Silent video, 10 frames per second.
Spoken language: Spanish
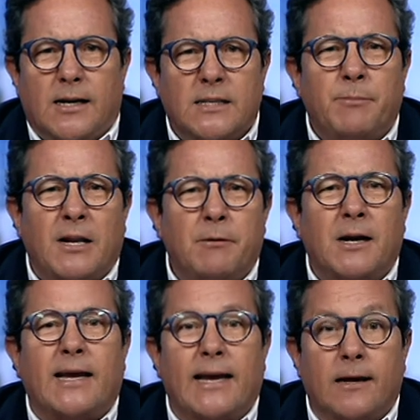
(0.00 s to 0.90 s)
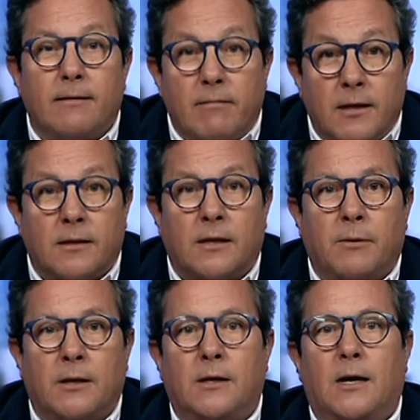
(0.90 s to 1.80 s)
esa palabra que en cierta
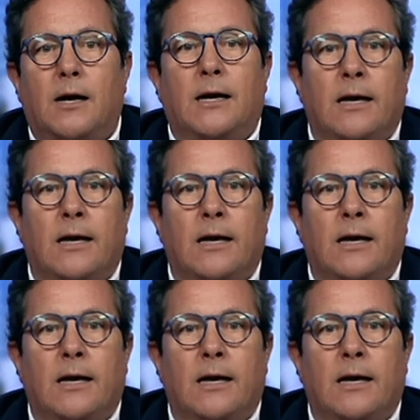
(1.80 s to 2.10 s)
manera